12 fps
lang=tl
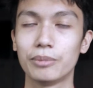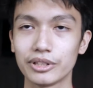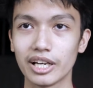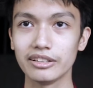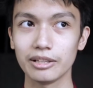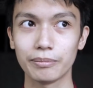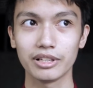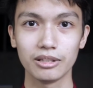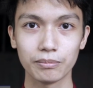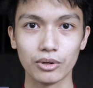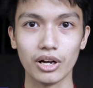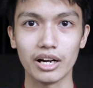Importante pa
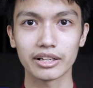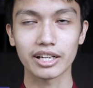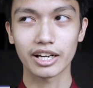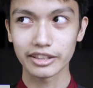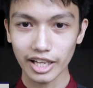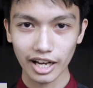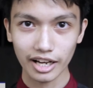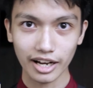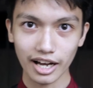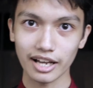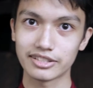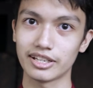rin po ang kagandahang
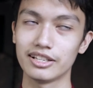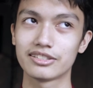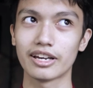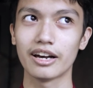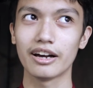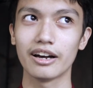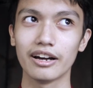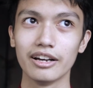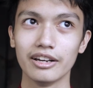asal sa